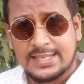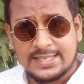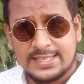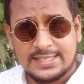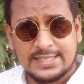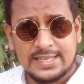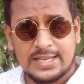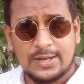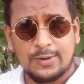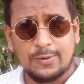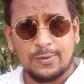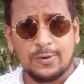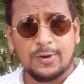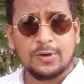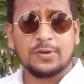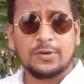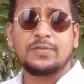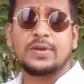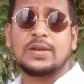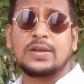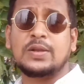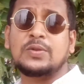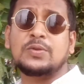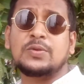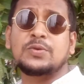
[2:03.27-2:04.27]
চাচা
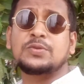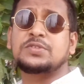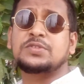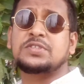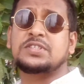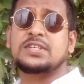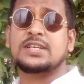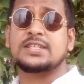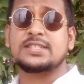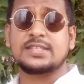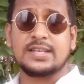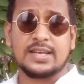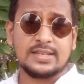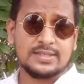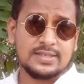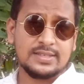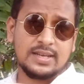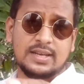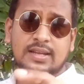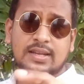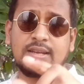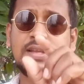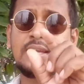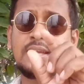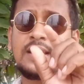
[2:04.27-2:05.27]
ওরফে লুচ্চা
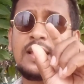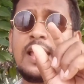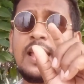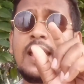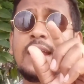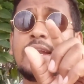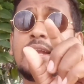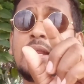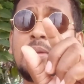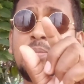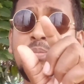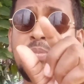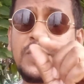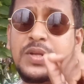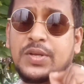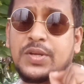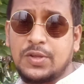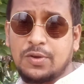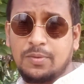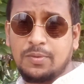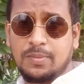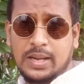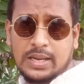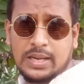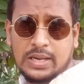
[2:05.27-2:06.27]
চাচার একটা
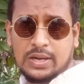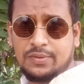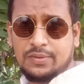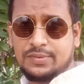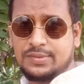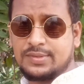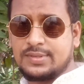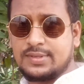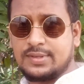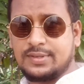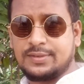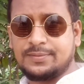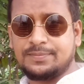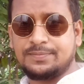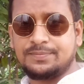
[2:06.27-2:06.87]
ভিডিও ভাইরাল হয়েছে